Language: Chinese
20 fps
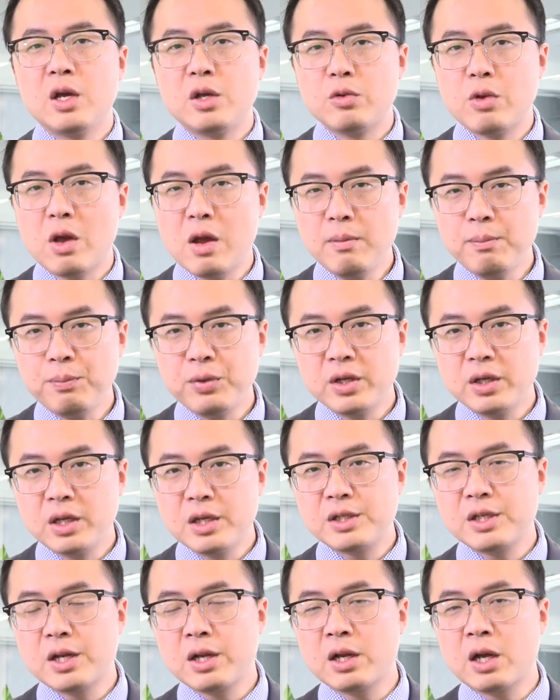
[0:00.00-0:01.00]
远比
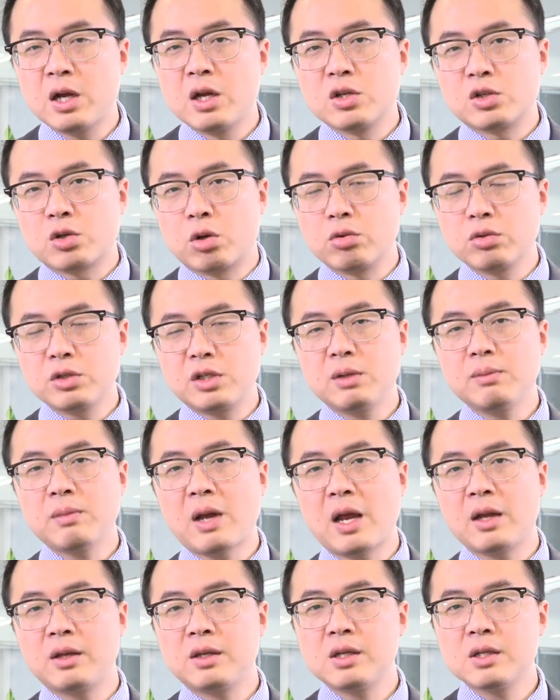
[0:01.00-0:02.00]
那些呢重新
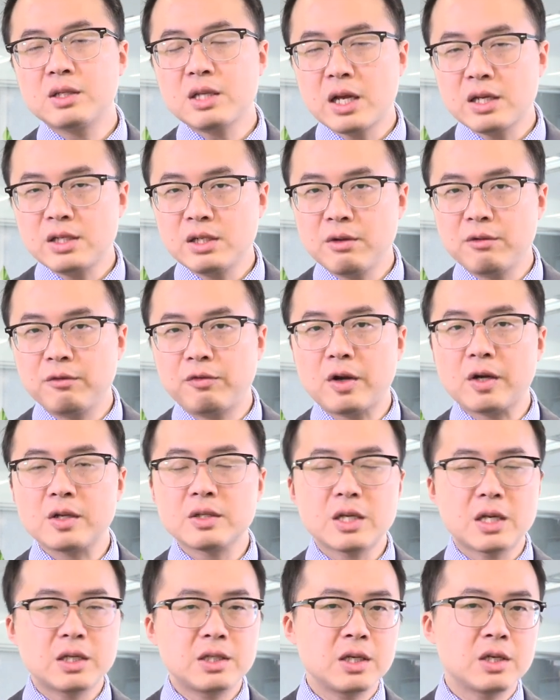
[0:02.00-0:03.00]
买地再建房、
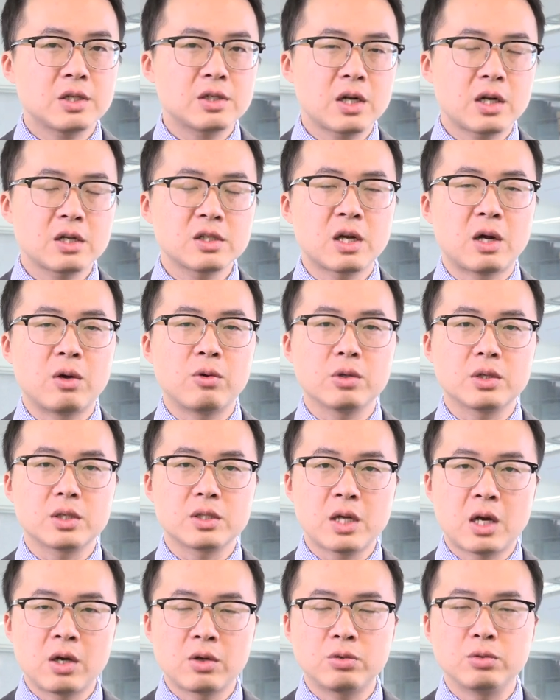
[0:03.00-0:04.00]
再建商场或者
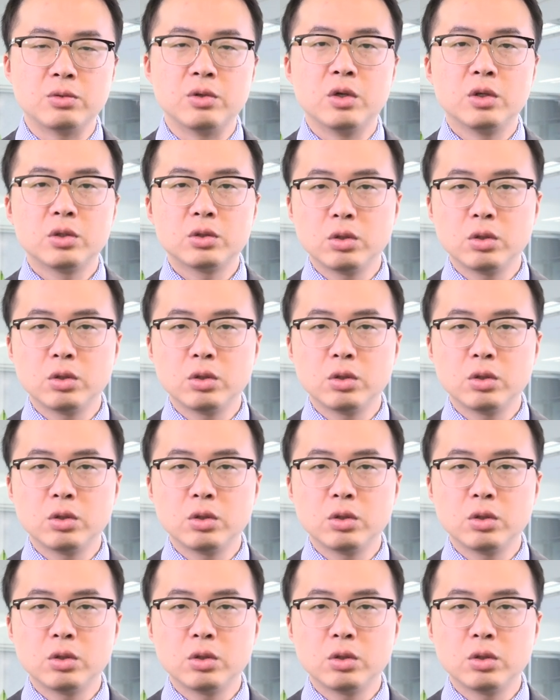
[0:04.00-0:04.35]
仓库，